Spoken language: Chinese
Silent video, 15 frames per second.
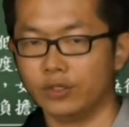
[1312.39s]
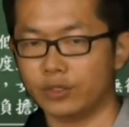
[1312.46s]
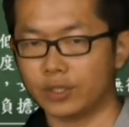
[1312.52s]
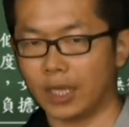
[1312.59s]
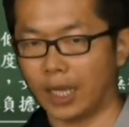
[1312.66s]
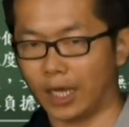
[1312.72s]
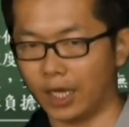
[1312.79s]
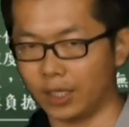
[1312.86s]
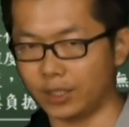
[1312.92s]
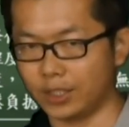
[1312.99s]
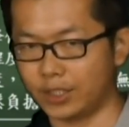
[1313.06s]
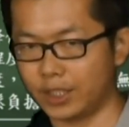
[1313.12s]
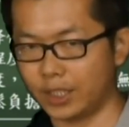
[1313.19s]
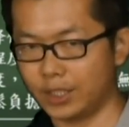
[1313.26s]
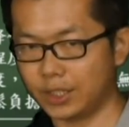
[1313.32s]
就是很
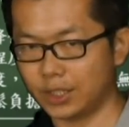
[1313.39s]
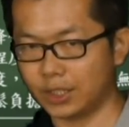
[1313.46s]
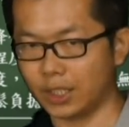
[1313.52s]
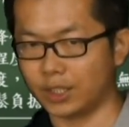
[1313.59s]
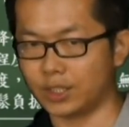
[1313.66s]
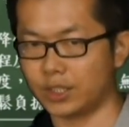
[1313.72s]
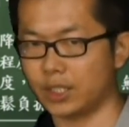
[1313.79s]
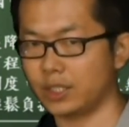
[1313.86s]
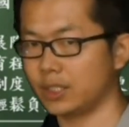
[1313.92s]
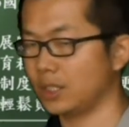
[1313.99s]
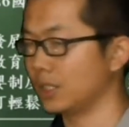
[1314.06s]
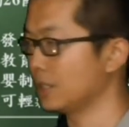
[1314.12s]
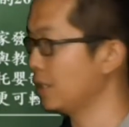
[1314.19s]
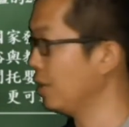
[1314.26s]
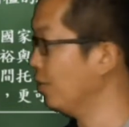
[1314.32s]
先进、很先
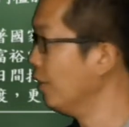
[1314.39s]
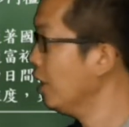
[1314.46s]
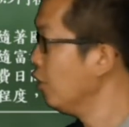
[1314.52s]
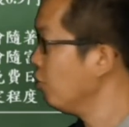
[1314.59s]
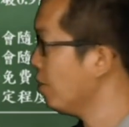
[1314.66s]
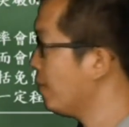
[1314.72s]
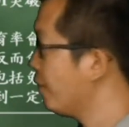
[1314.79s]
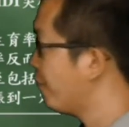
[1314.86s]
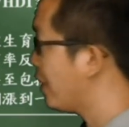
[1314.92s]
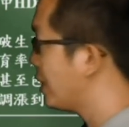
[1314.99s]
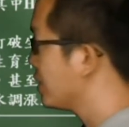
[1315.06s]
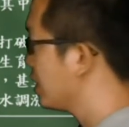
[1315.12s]
进的时候，我们